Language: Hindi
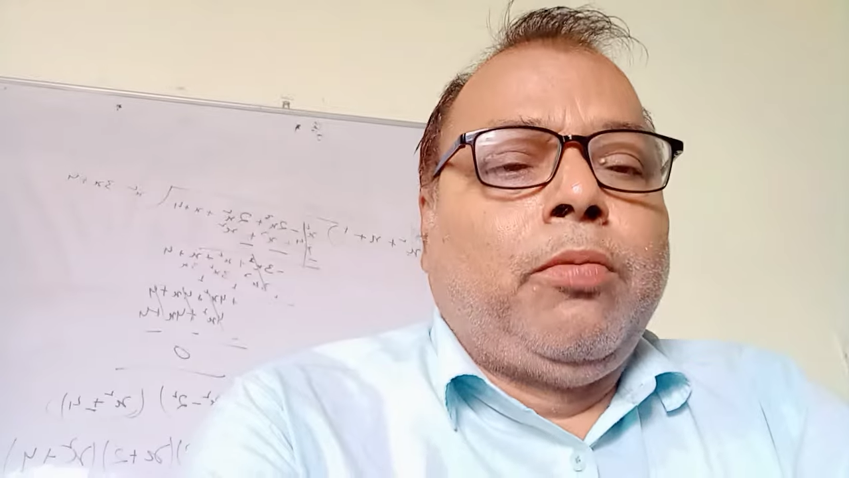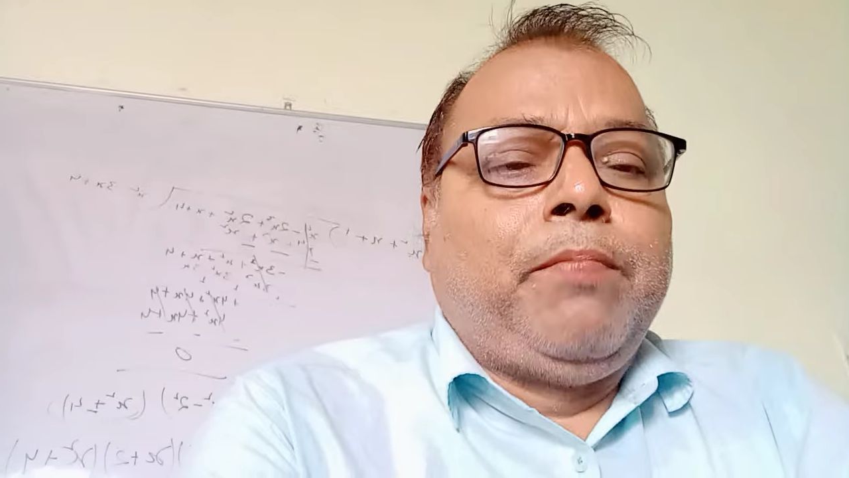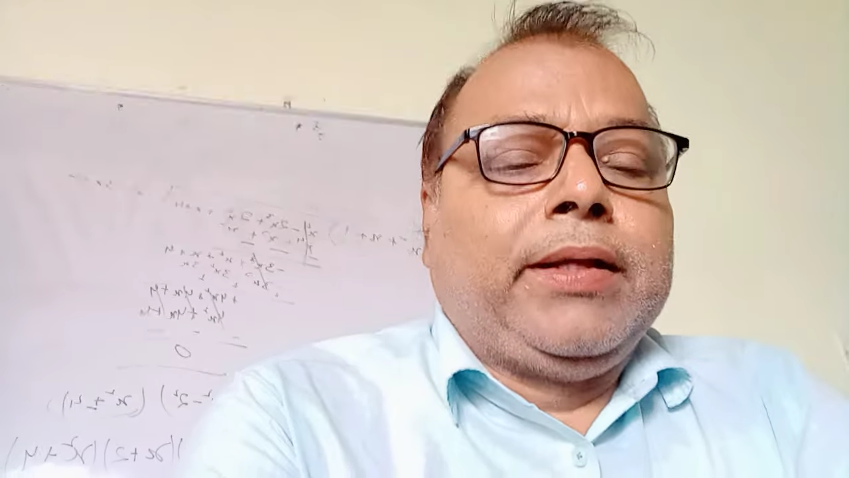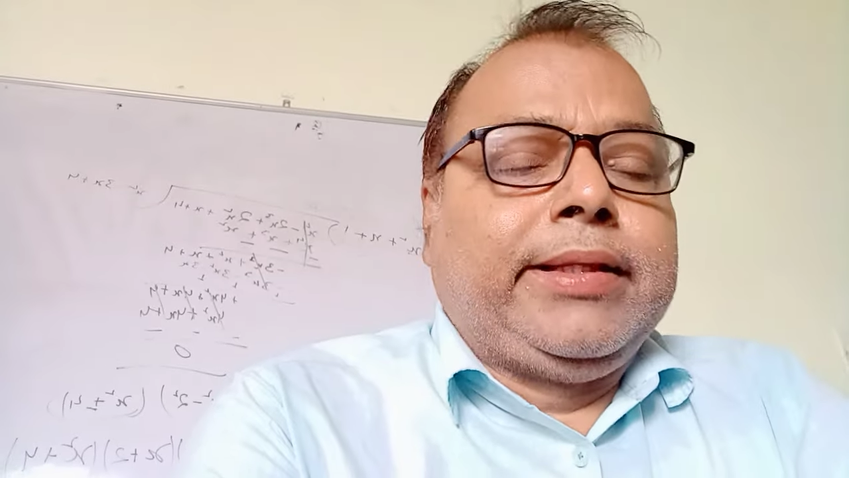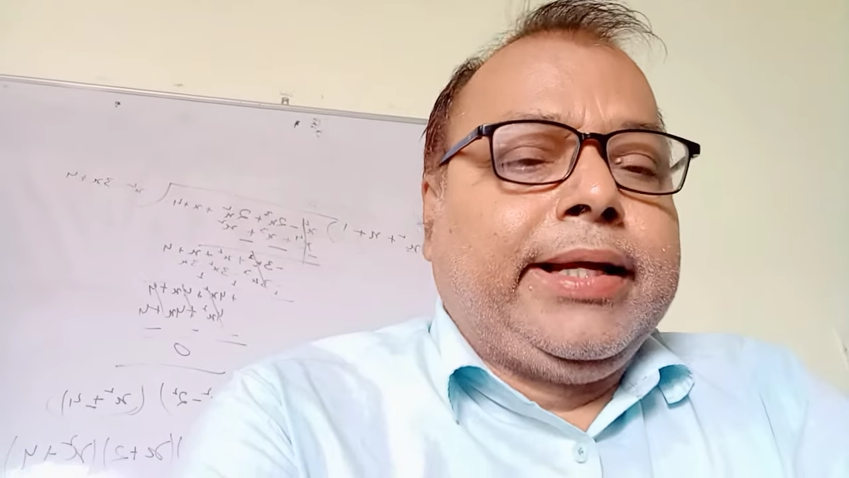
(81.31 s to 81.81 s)
जो
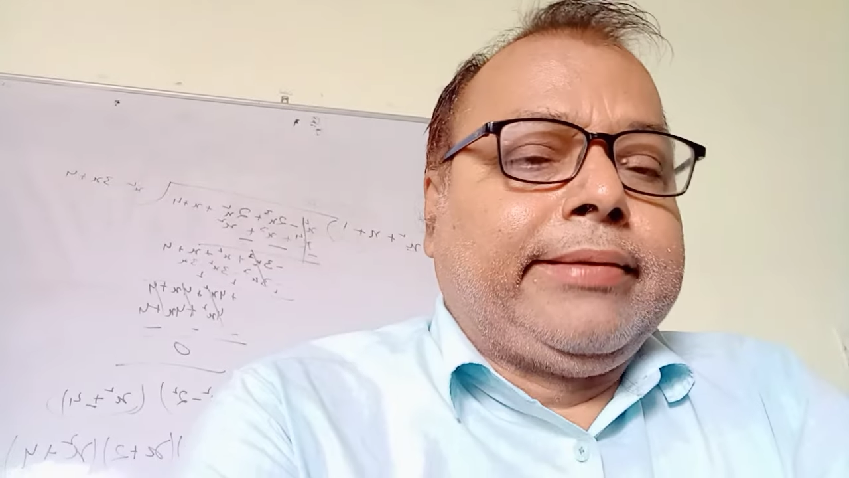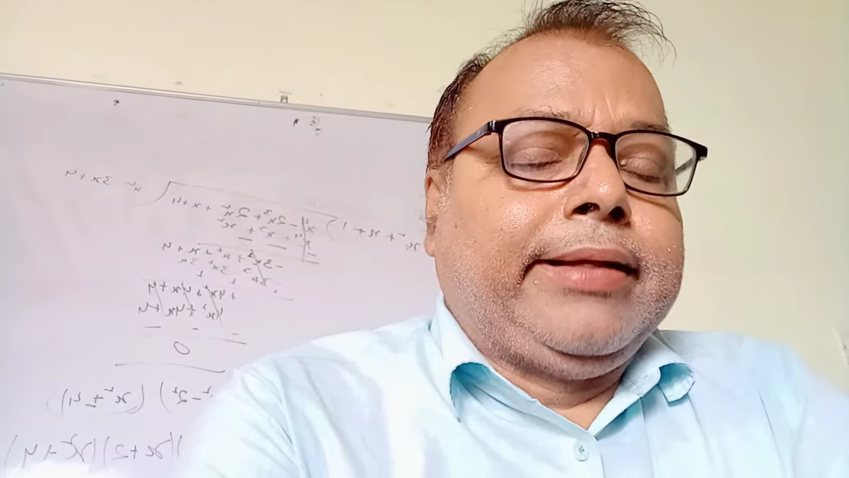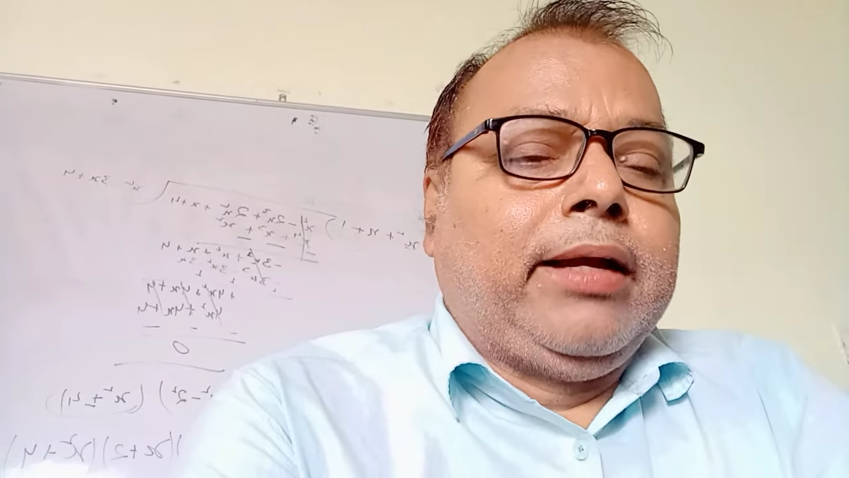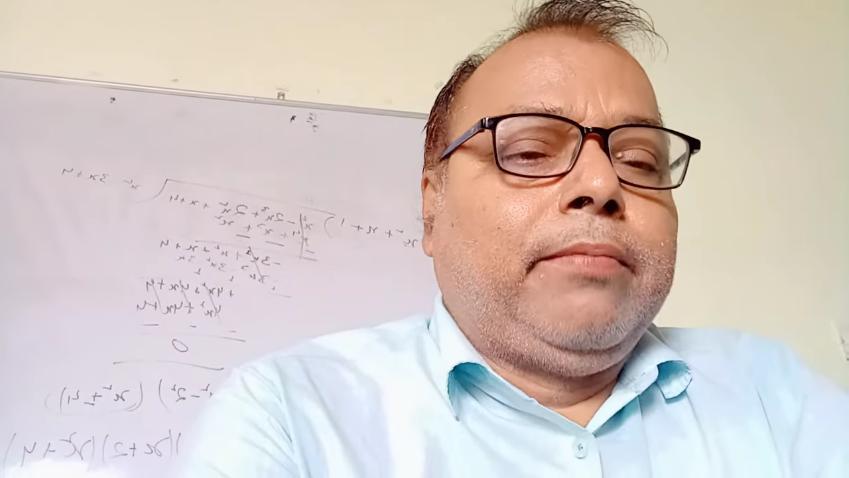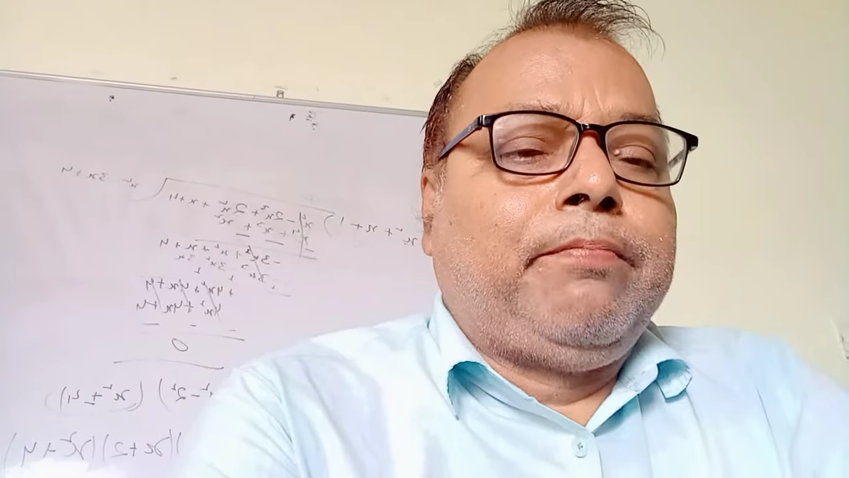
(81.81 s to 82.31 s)
प्रत्येक
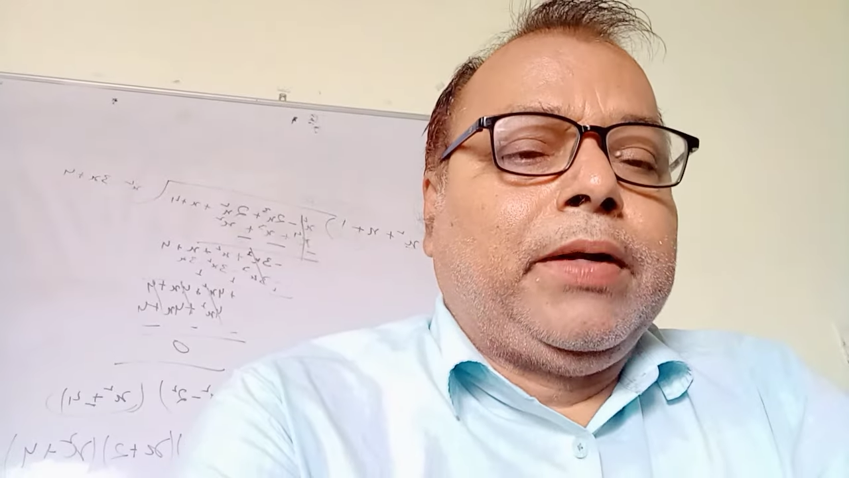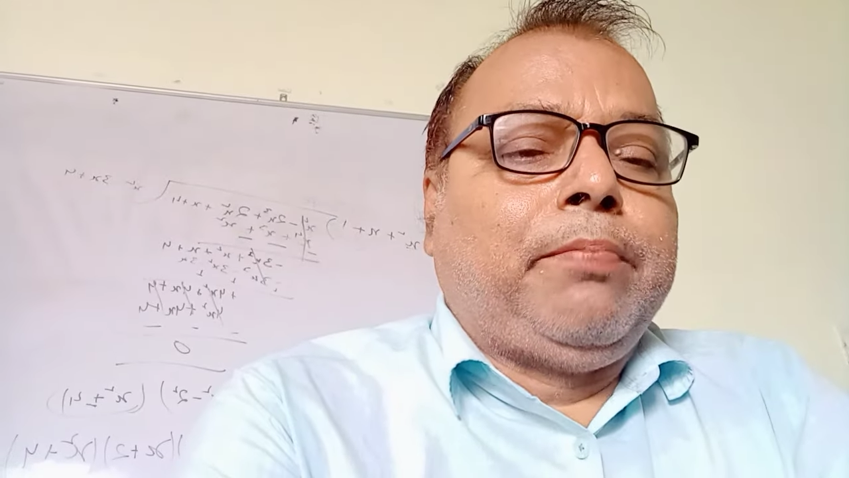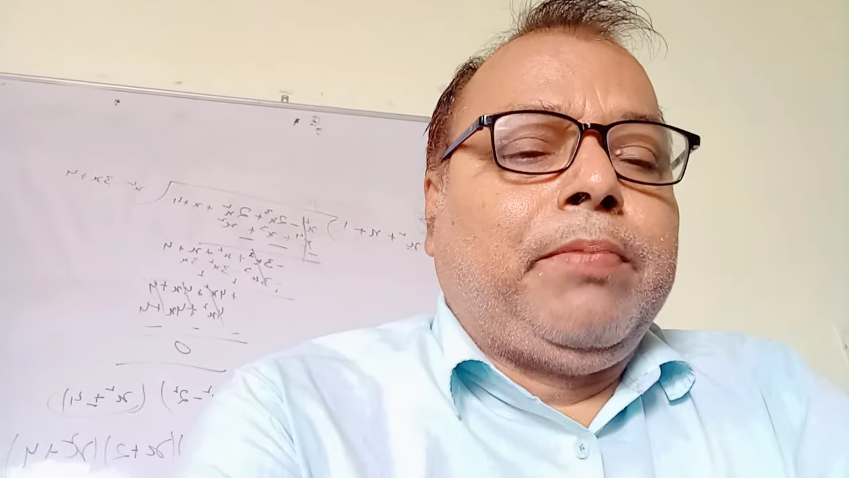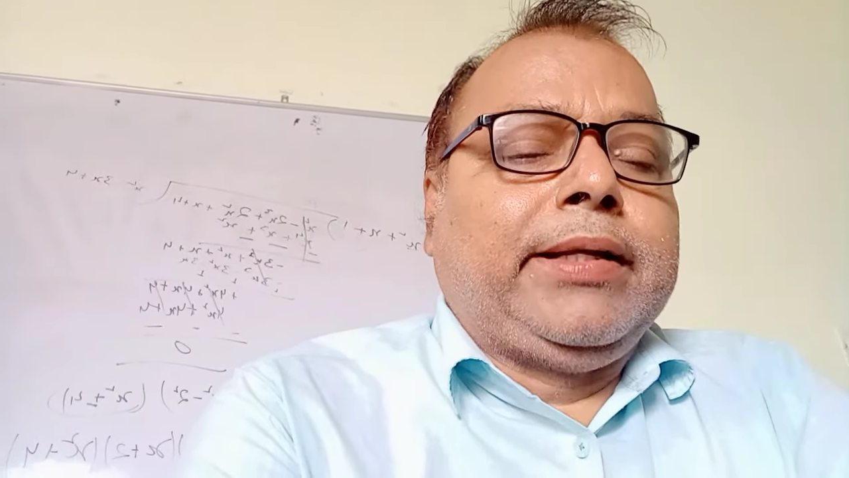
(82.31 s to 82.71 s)
साल पाँच